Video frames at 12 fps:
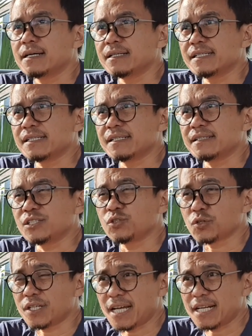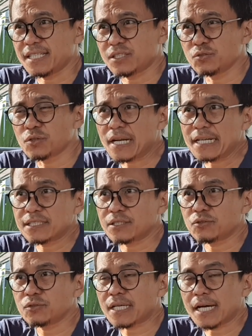Eh, jurnalis-jurnalis uh,
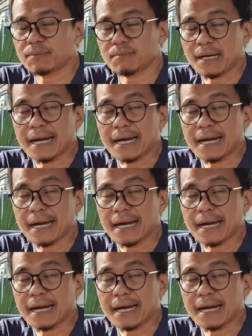itu sangat